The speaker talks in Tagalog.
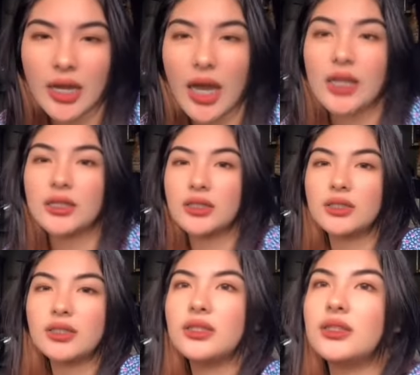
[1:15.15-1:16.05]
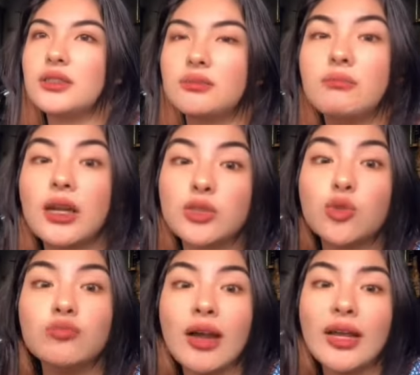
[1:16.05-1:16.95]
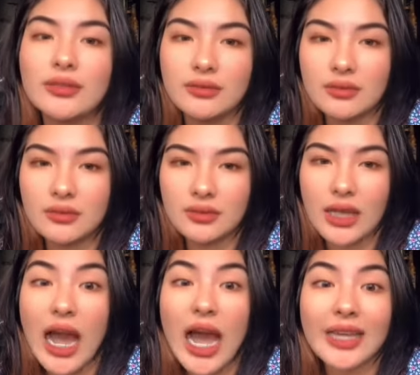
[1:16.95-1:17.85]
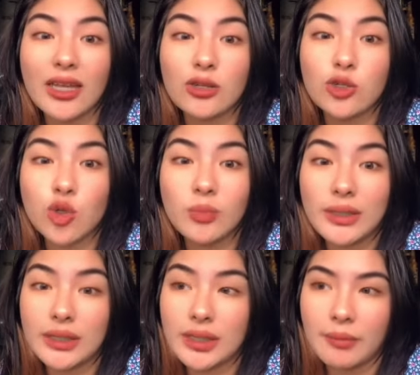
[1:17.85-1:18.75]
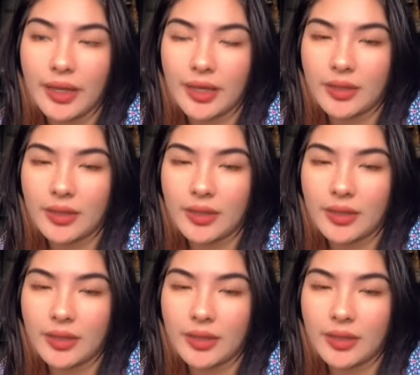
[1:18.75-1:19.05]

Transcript: At magsuman. Kakain tayo ng suman at kape.